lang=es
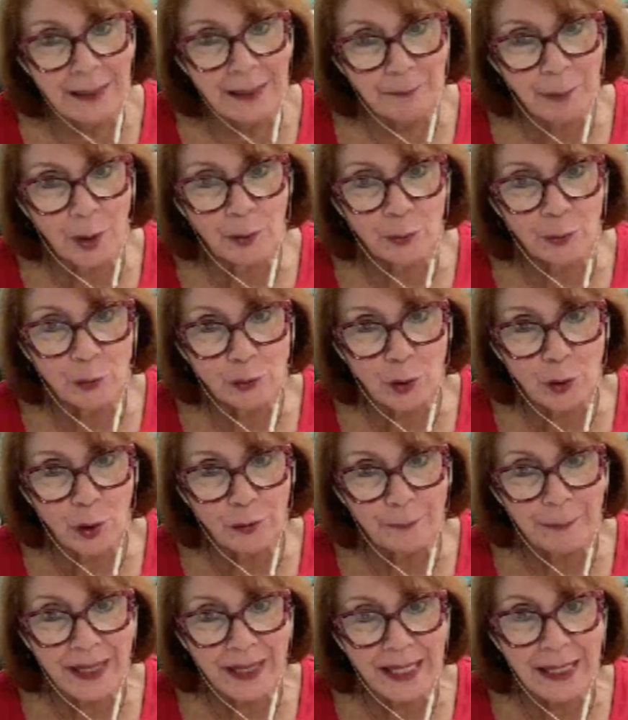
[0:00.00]
el
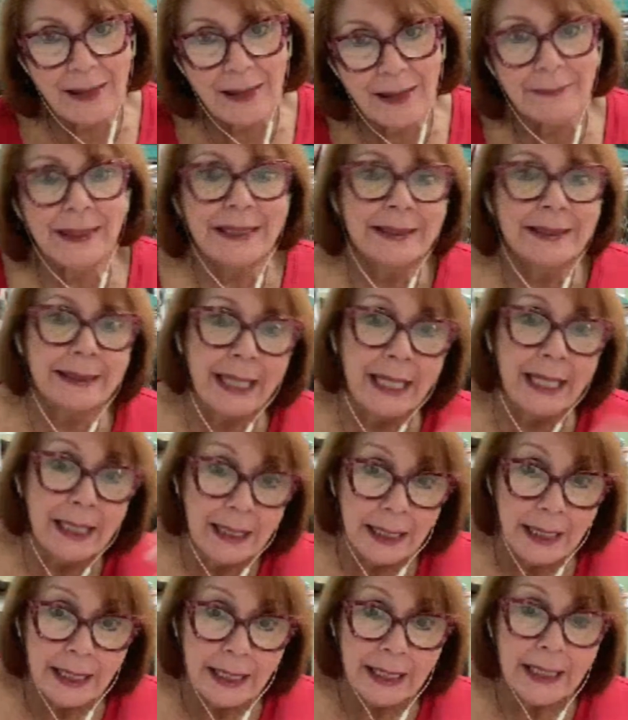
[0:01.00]
producto para la venta